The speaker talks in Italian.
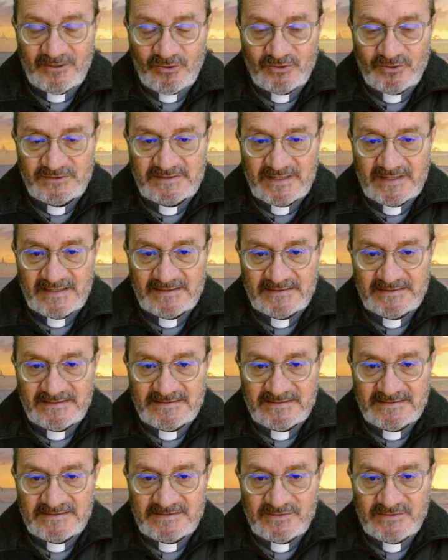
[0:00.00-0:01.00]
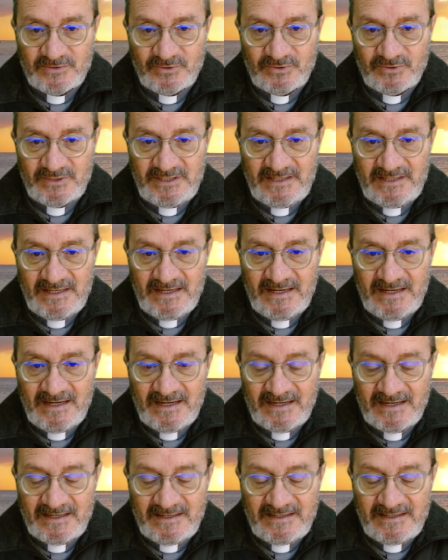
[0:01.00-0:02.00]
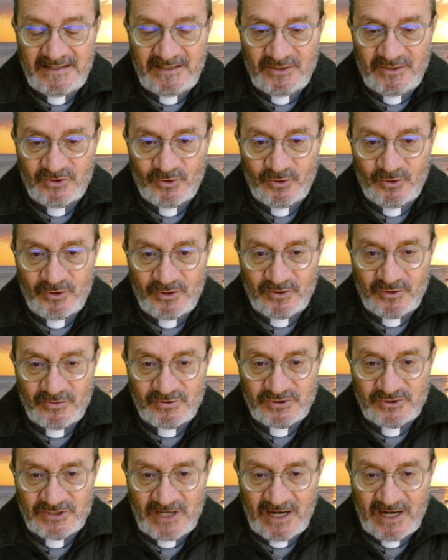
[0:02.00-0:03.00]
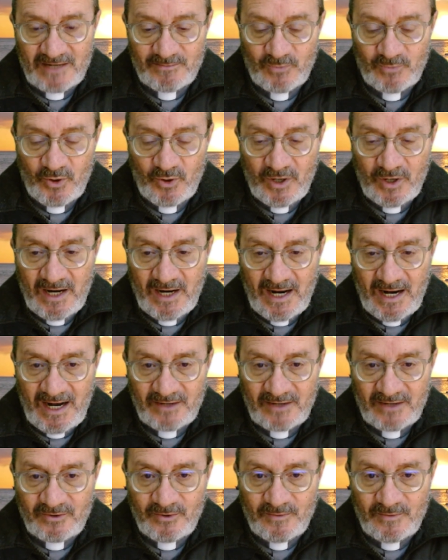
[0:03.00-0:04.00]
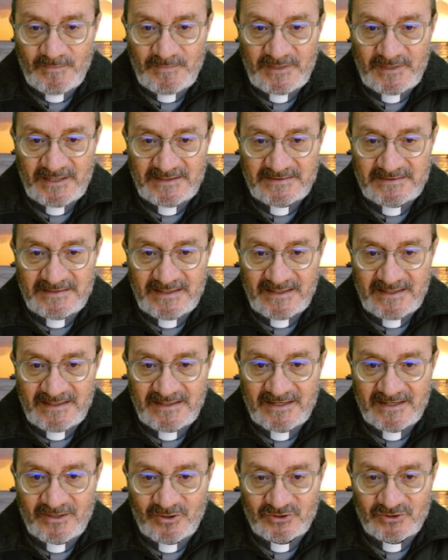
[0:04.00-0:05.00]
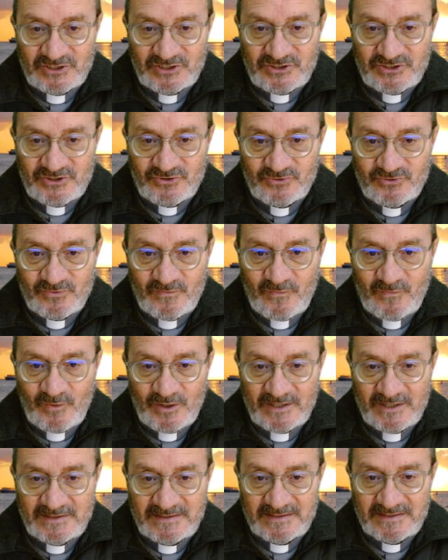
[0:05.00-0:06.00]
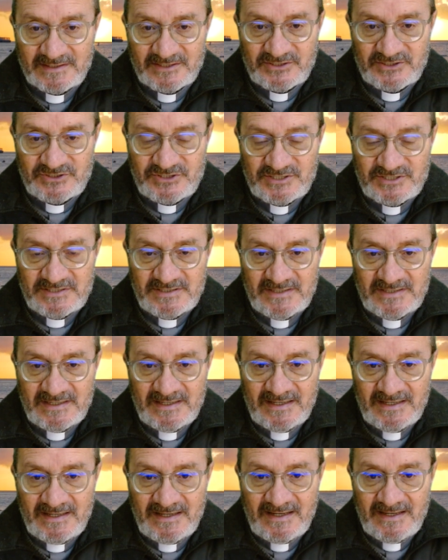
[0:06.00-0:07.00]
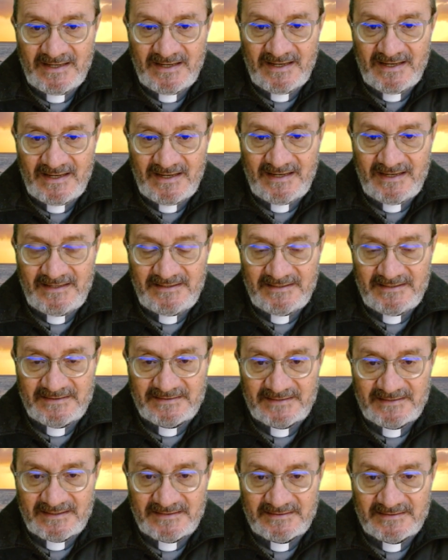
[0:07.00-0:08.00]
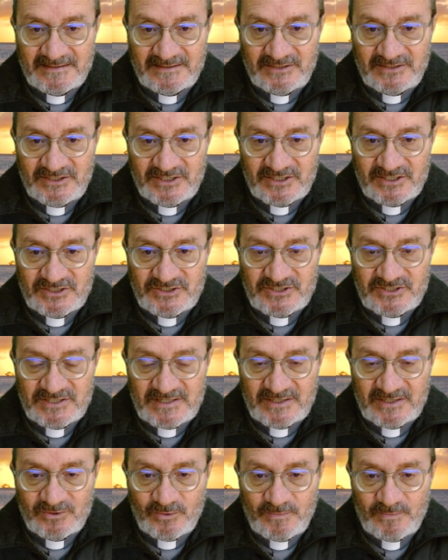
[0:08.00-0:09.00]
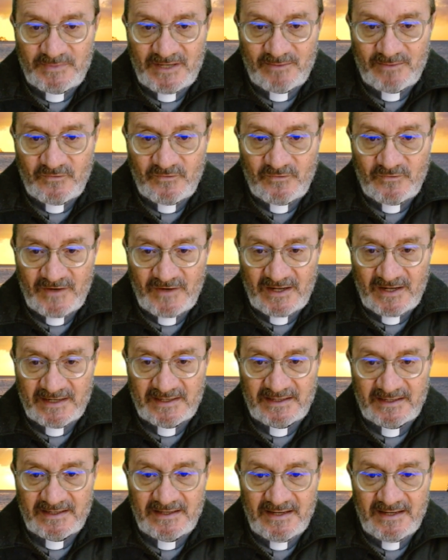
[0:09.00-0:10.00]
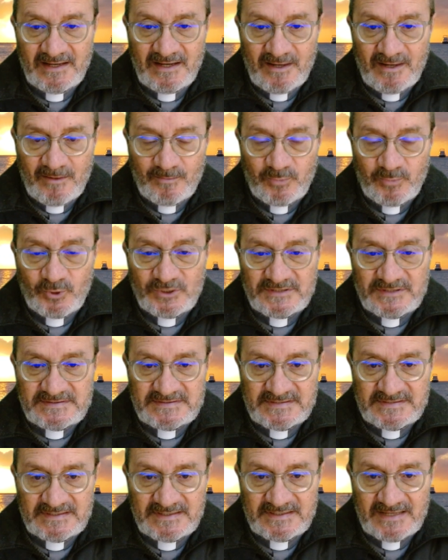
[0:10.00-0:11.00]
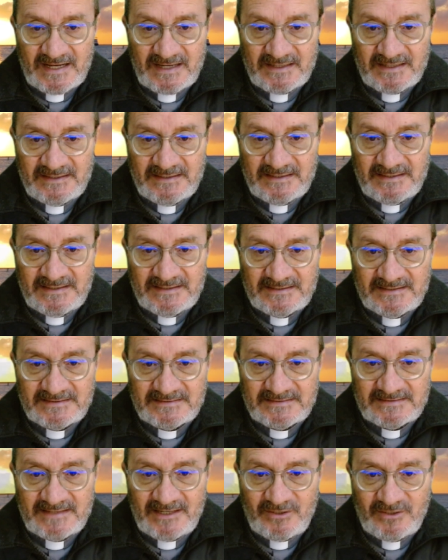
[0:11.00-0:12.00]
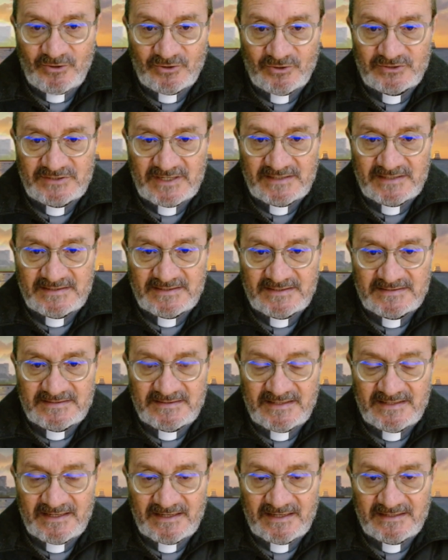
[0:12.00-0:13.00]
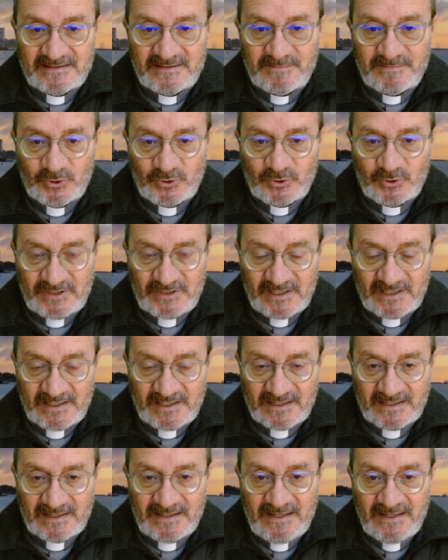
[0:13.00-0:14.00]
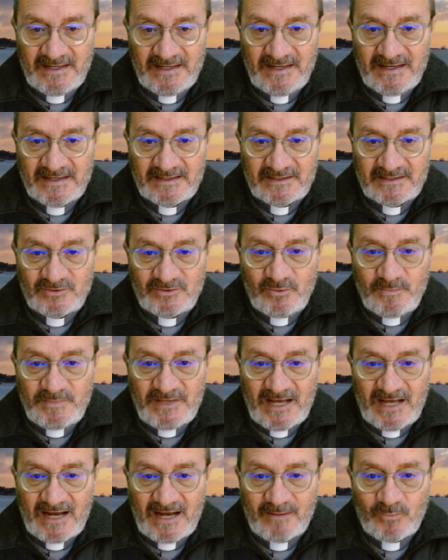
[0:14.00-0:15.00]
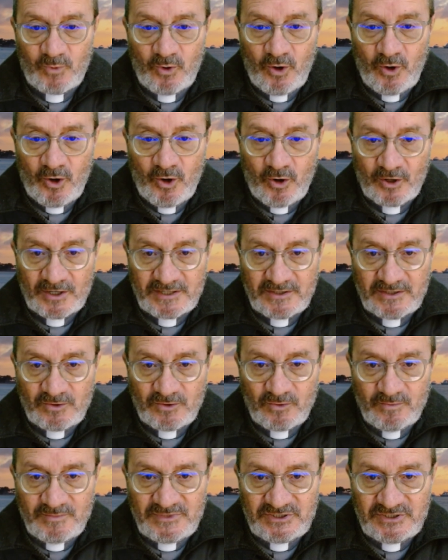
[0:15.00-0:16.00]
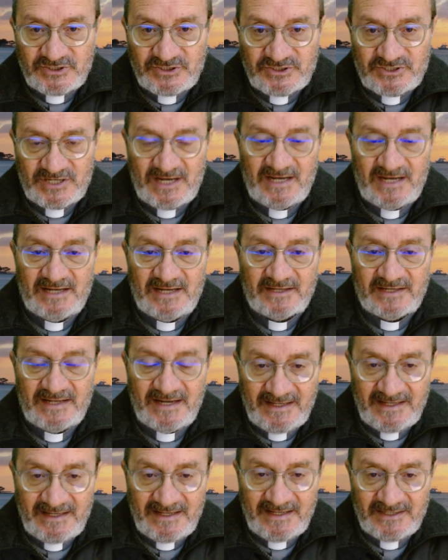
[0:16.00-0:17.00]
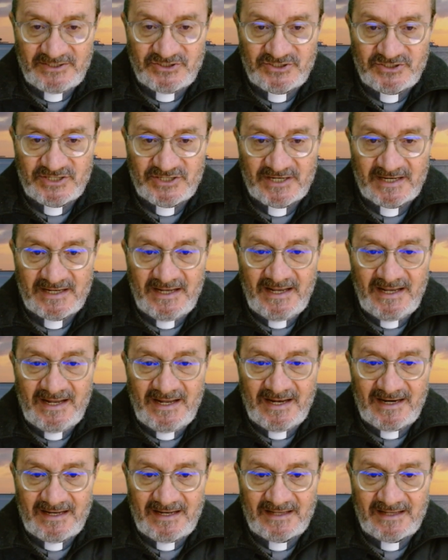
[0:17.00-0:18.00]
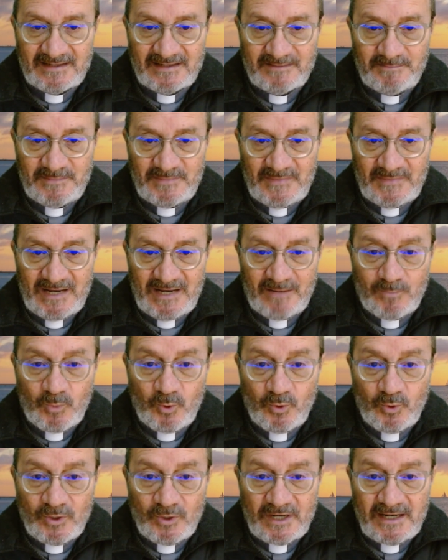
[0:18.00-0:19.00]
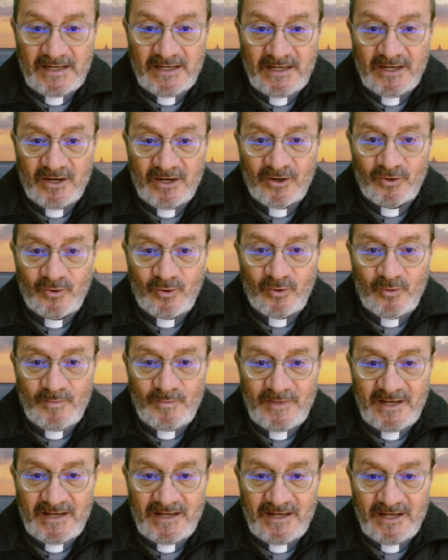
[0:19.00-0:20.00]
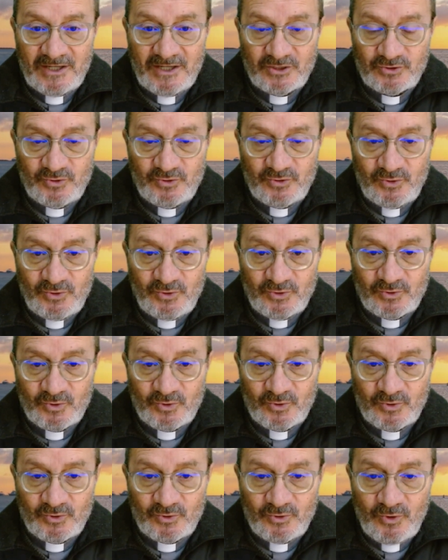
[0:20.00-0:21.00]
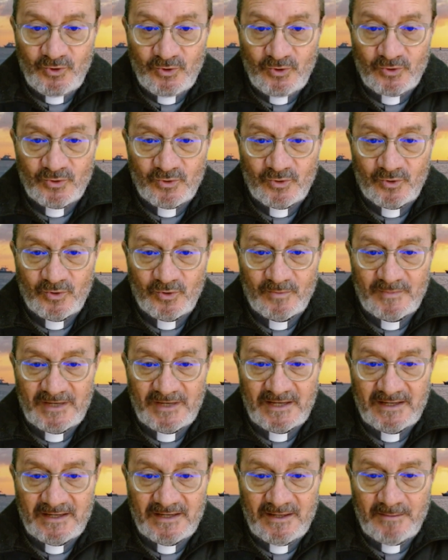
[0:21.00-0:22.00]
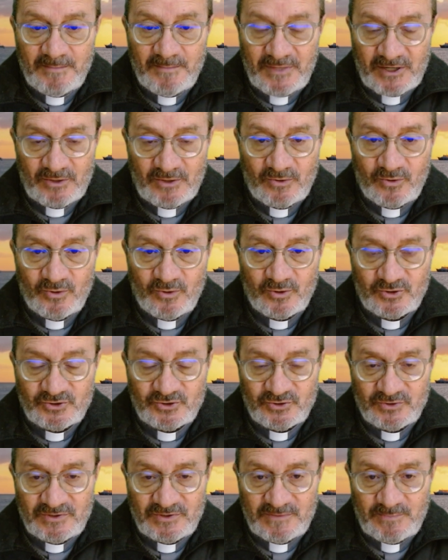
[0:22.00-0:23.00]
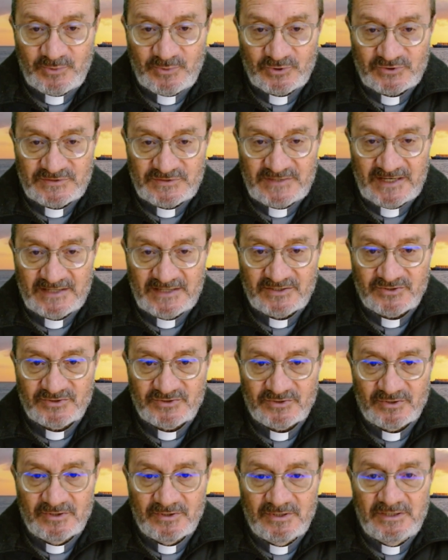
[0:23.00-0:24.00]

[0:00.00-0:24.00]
nostre intenzioni, lì noi riusciamo a comprendere che cosa Gesù vuole dirci. Egli intende dirci che dobbiamo fare pulizia dei nostri desideri di potere, che dobbiamo ricominciare a leggere la, l'amore come dono, non come percorso di possesso.